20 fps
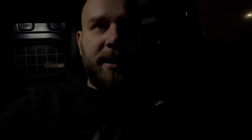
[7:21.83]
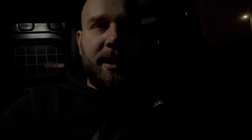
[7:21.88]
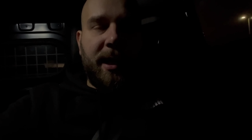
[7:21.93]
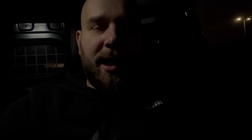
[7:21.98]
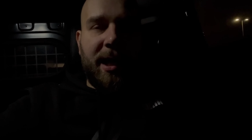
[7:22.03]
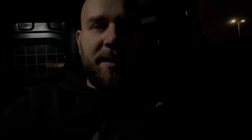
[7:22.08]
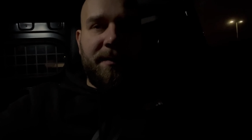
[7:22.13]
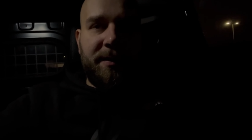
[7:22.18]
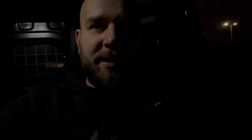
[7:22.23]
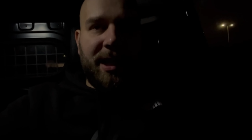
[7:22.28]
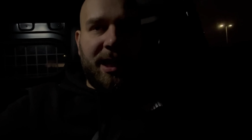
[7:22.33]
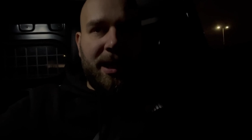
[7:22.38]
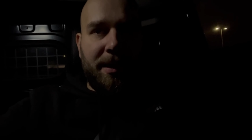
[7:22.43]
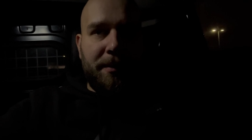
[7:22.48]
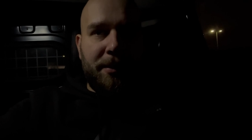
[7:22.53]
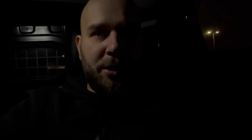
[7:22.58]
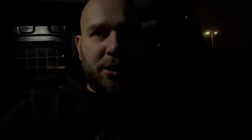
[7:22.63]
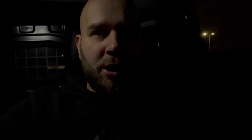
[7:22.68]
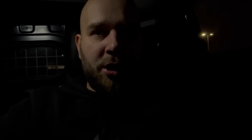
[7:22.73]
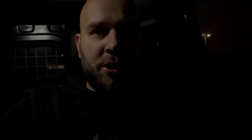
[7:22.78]
Ale wydaje
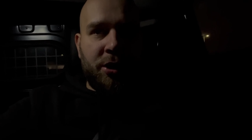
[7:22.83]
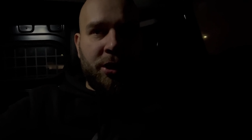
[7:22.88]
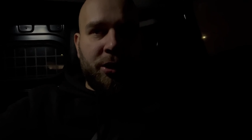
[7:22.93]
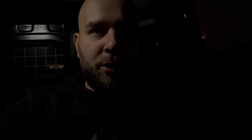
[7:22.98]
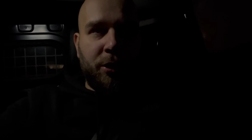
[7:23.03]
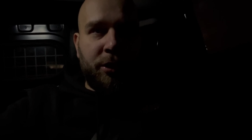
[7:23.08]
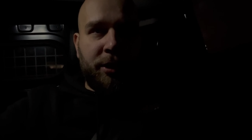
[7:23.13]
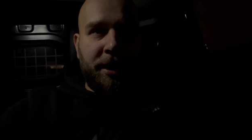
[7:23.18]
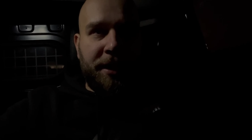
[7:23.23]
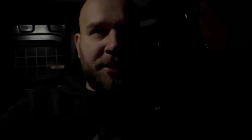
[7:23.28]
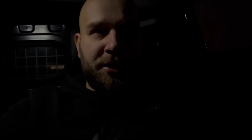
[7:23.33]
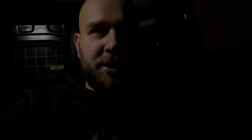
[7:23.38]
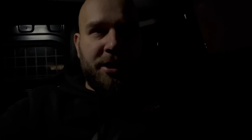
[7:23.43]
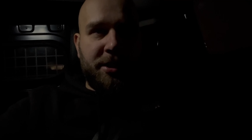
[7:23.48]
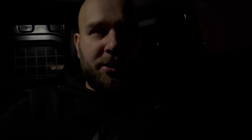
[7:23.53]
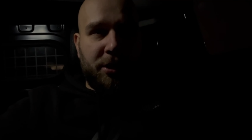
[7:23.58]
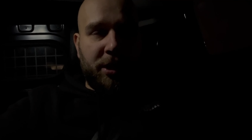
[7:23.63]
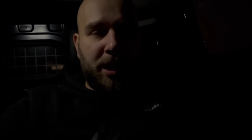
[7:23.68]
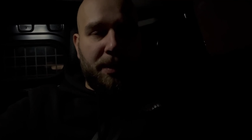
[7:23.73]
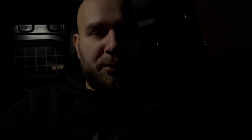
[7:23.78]
mi się, że to też
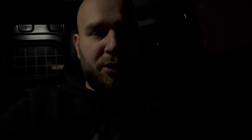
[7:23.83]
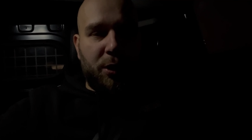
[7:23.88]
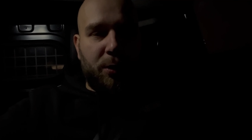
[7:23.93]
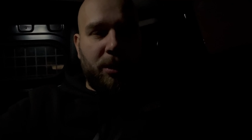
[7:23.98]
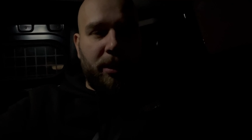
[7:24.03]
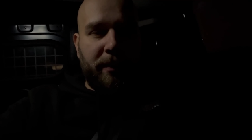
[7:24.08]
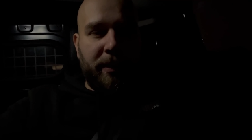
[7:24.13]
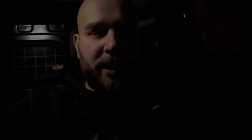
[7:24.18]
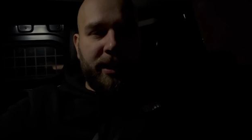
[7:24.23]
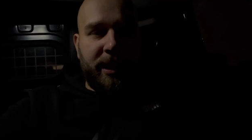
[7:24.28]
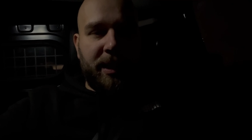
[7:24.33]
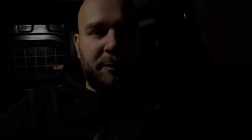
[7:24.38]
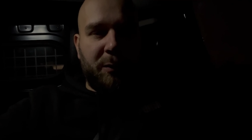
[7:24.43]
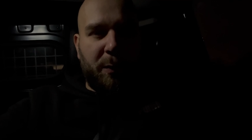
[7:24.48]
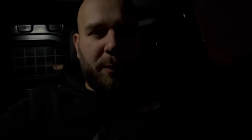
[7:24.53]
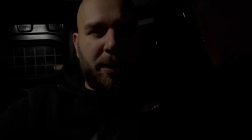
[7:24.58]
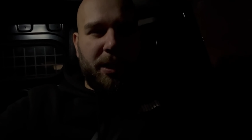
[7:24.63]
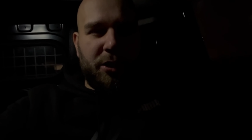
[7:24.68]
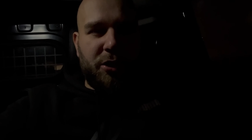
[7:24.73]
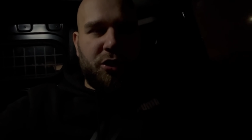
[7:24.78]
jest trochę przekłamane,
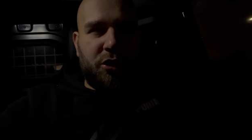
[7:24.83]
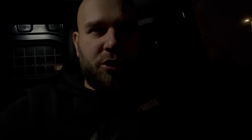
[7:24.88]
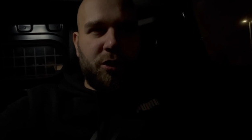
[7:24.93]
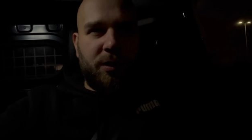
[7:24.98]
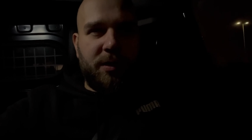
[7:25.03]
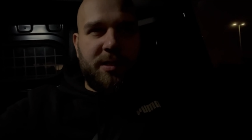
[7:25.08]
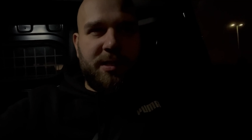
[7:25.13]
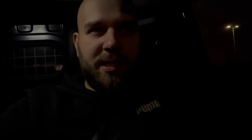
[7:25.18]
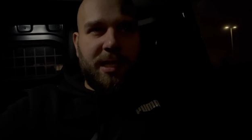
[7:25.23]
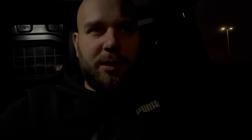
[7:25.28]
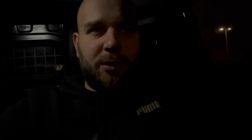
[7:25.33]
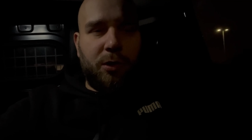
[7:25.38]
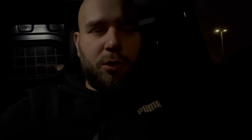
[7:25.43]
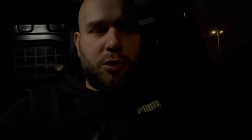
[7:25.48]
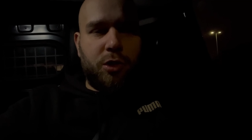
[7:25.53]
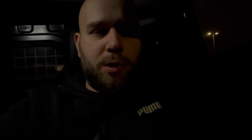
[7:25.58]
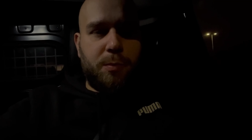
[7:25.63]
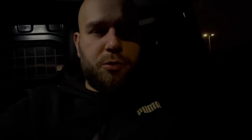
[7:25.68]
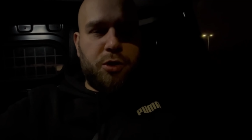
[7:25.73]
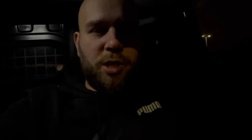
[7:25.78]
bo patrząc na to,
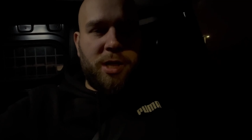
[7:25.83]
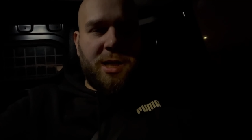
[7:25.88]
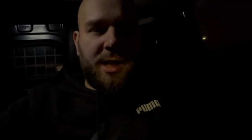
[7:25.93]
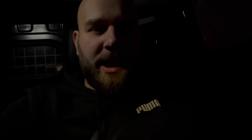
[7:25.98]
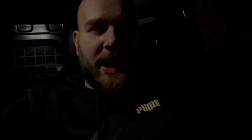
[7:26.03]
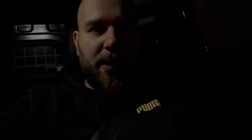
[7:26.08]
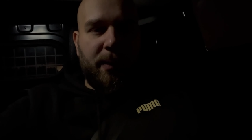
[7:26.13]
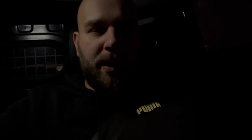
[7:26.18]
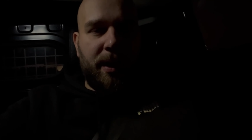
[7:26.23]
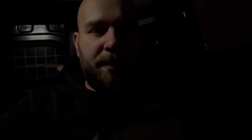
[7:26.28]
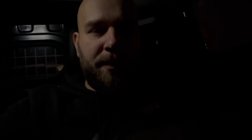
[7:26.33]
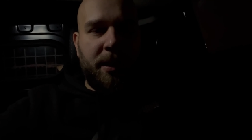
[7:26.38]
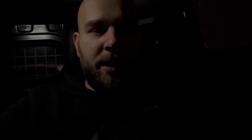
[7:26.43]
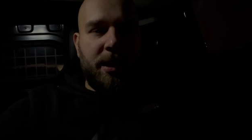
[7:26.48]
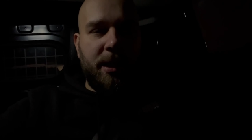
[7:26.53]
że przejechałem